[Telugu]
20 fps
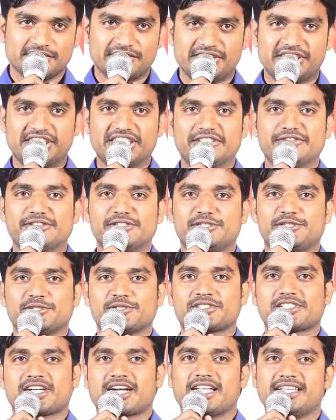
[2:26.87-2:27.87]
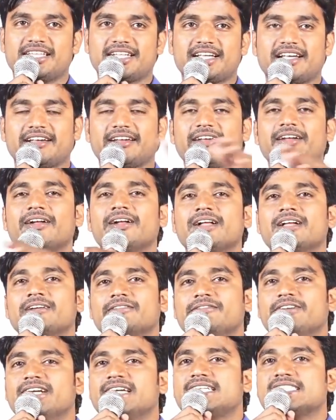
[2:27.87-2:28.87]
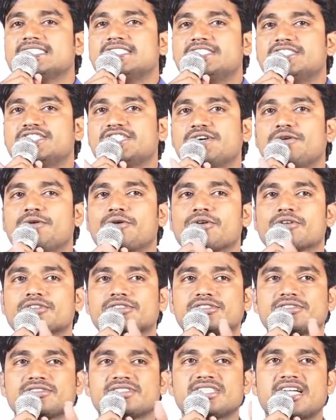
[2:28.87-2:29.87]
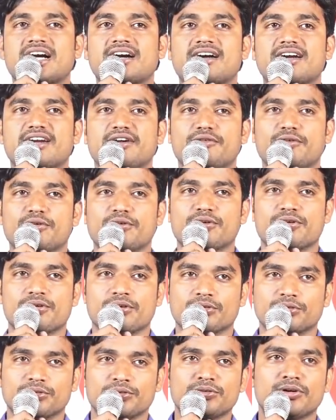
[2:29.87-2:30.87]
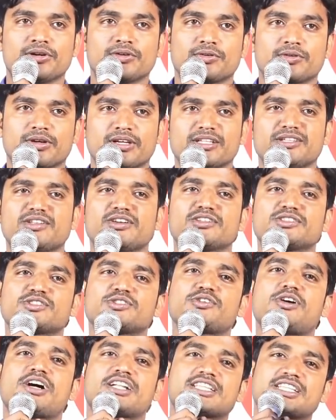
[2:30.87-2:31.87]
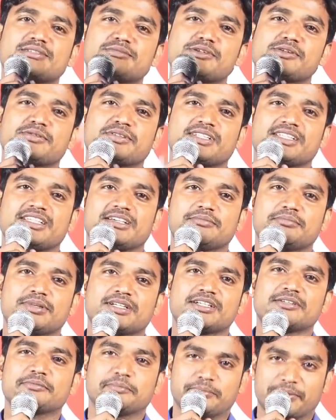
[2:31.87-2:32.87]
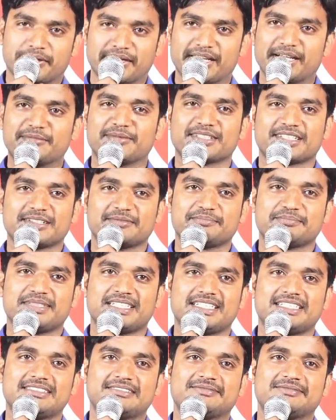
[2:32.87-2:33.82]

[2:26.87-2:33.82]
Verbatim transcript: జీవించి ఉంటాడు అందుకే వీడికి జీవవృక్షం దక్కనివ్వకూడదు అనుకోండి ఇందులో స్వార్థం ఏముందో చెప్పండి ప్రేమ తప్ప